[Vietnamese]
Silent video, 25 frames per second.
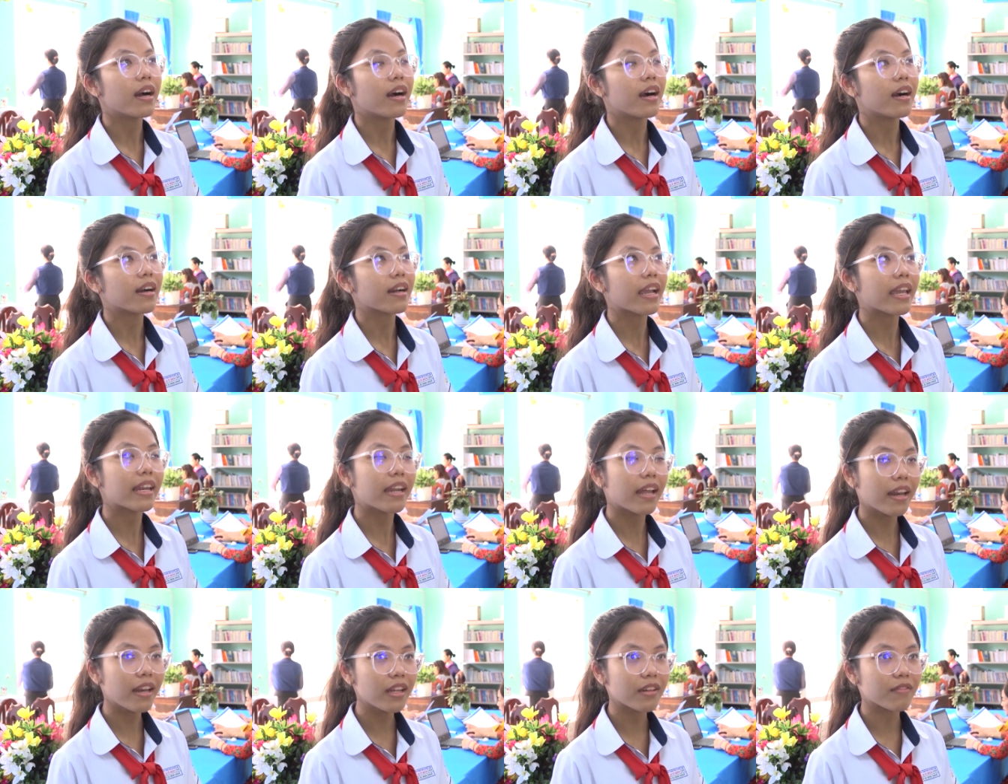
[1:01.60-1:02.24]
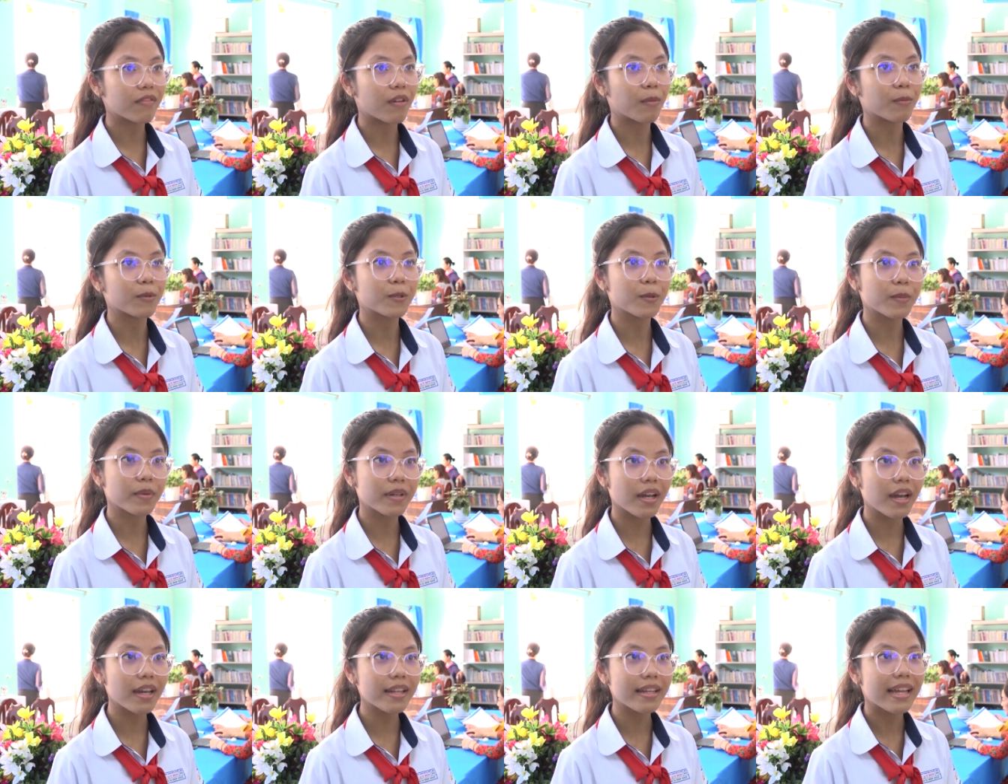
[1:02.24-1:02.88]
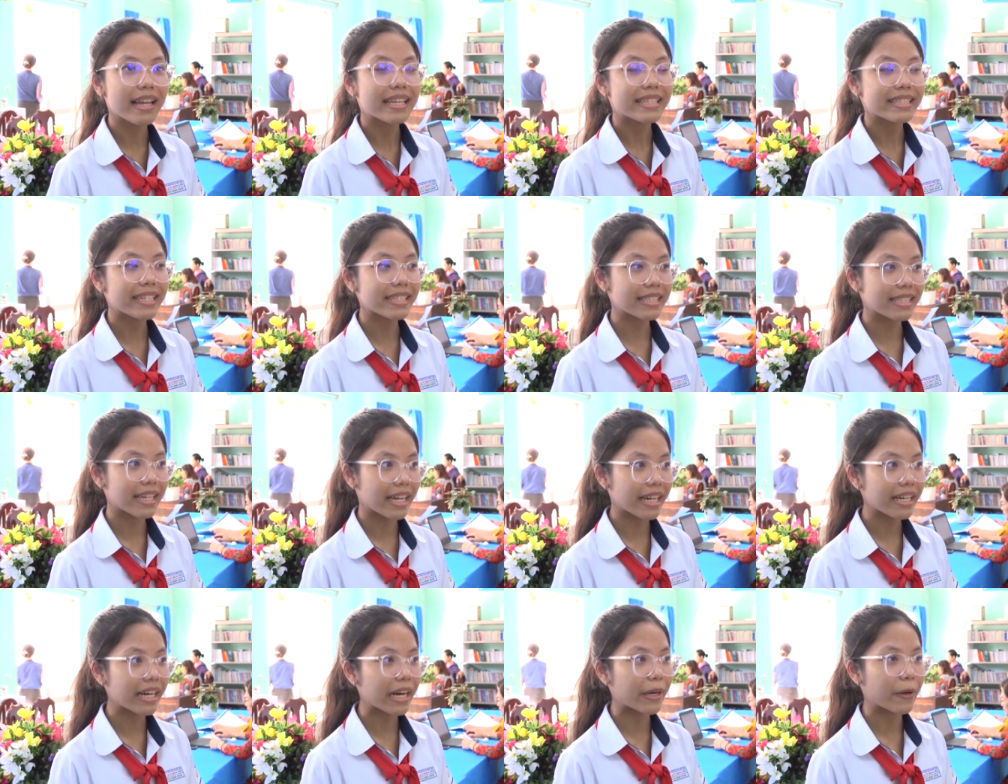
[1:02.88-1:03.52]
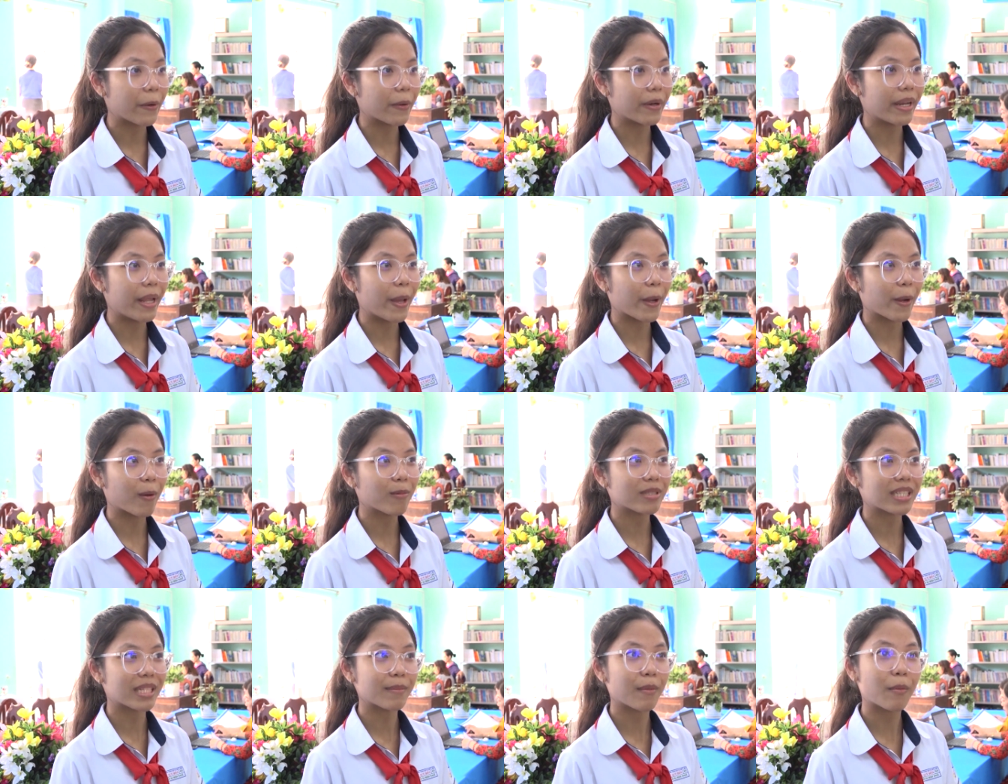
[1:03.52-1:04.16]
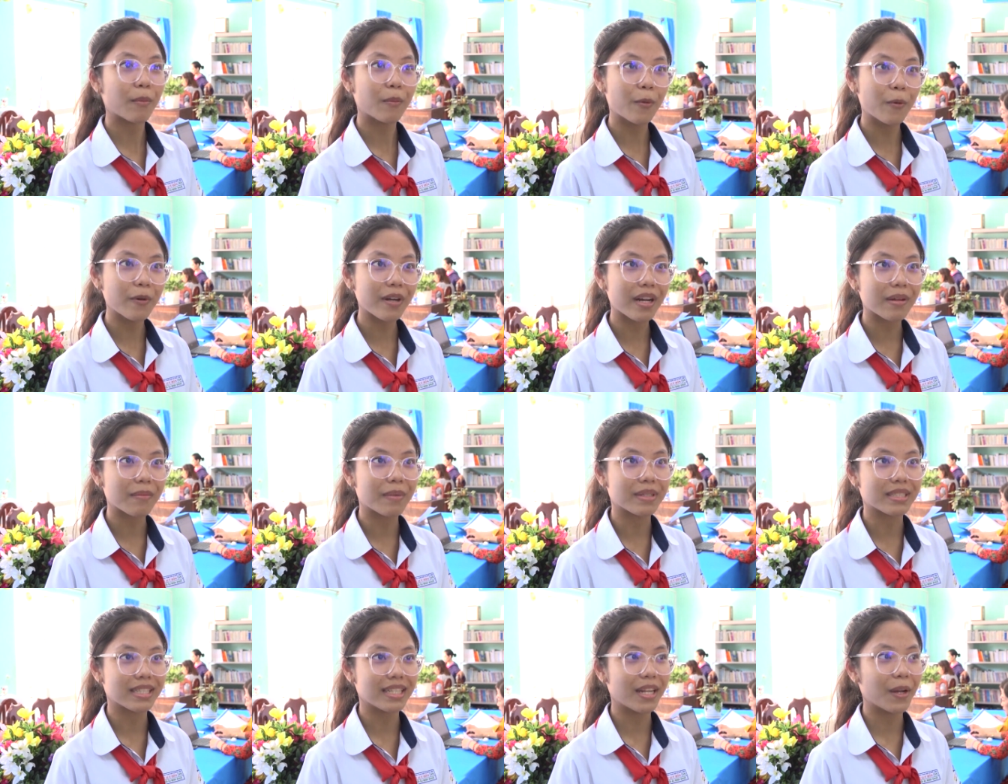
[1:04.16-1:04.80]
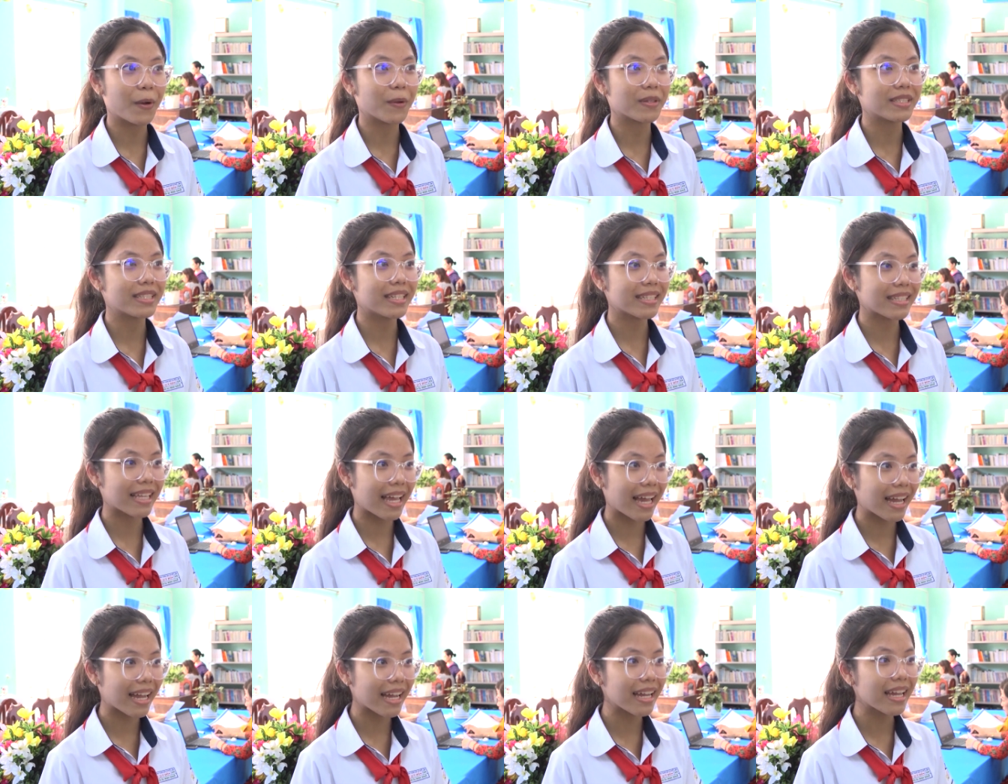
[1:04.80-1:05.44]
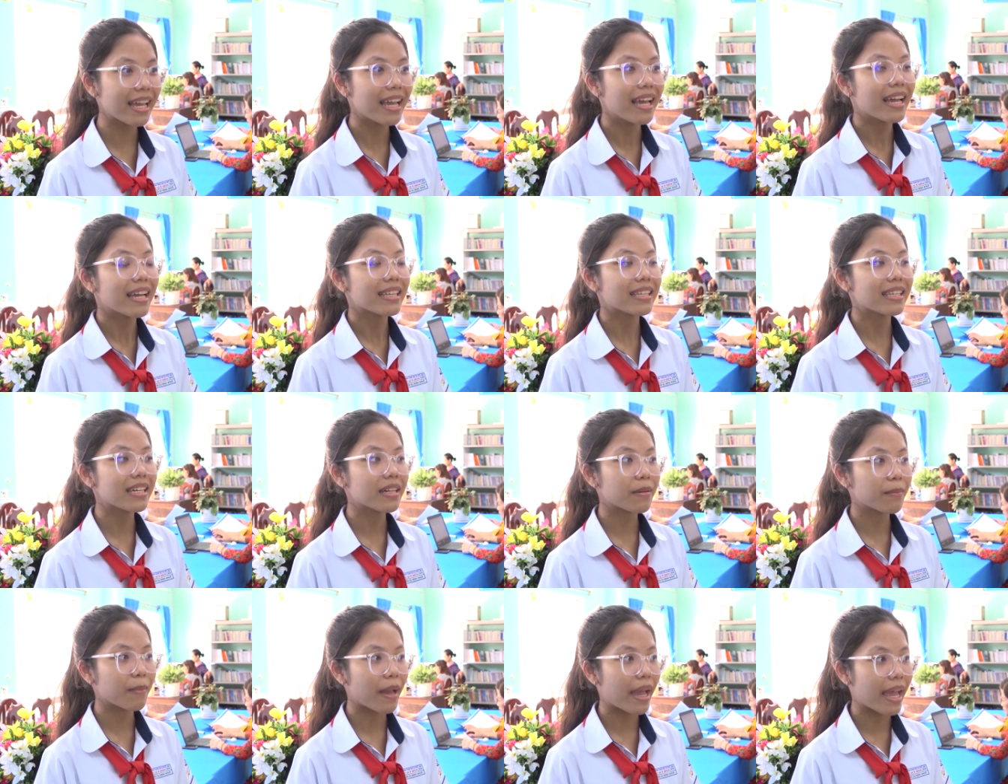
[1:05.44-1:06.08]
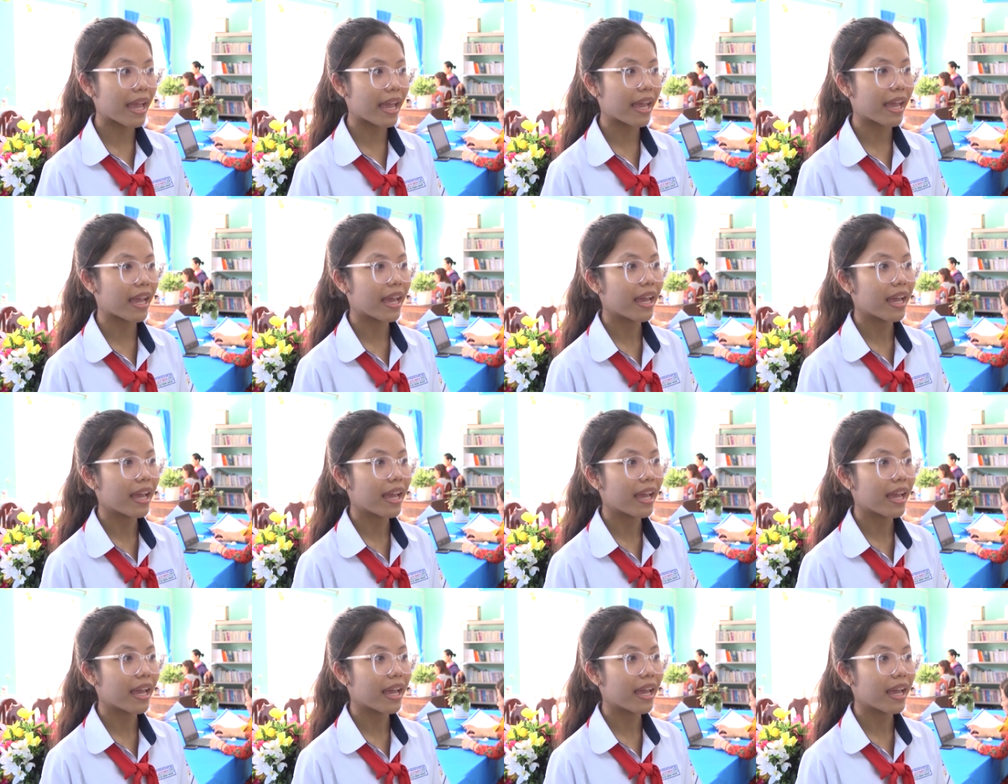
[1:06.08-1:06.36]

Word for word: ờ, khi đến được vòng chung kết chắc chắn là đội nào cũng sẽ mong muốn rằng mình sẽ là đội chiến thắng nhưng mà